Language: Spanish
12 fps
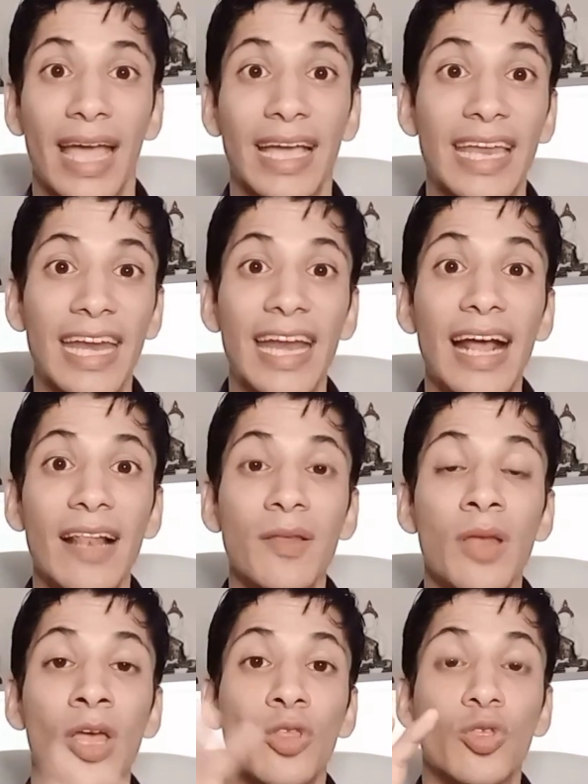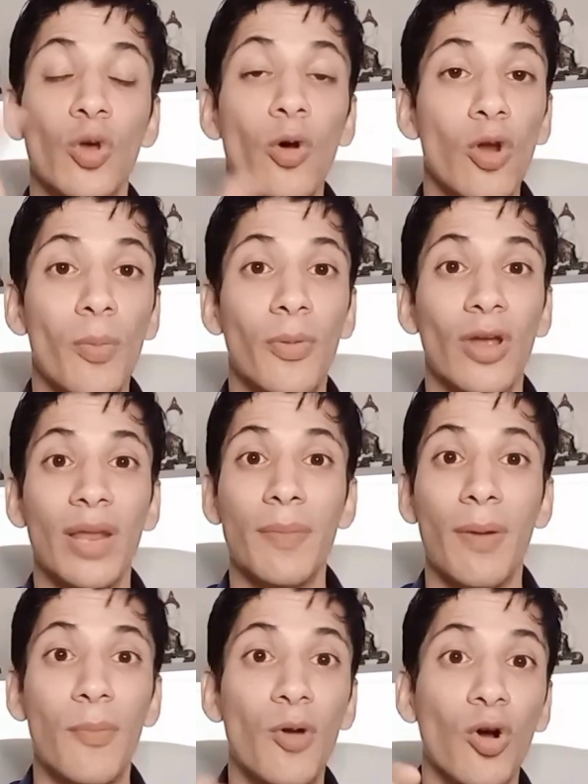En general, todos los
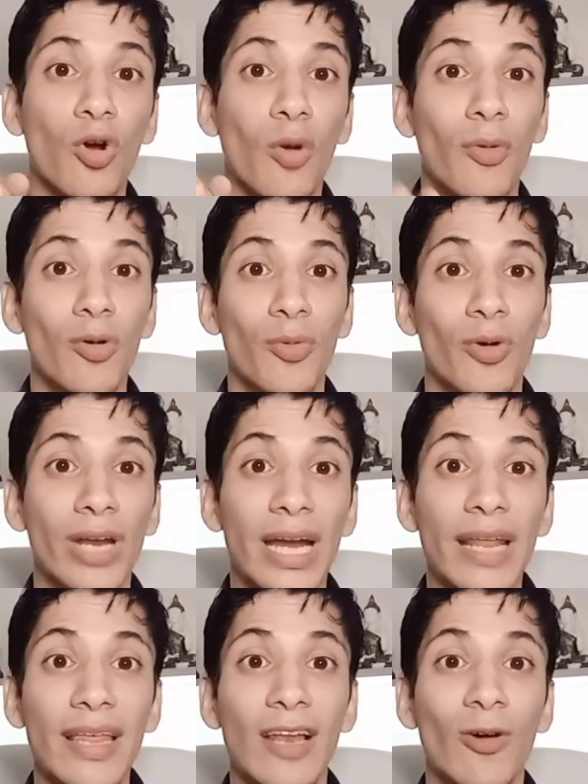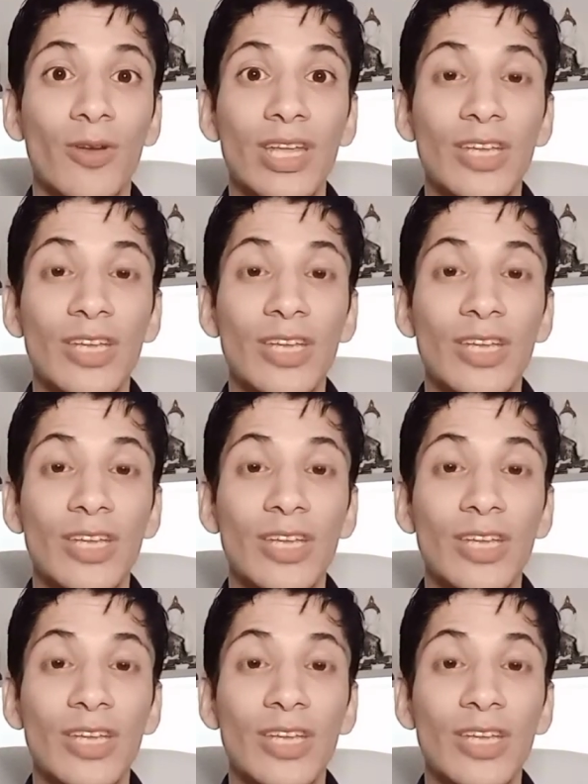problemas broncopulmonares de los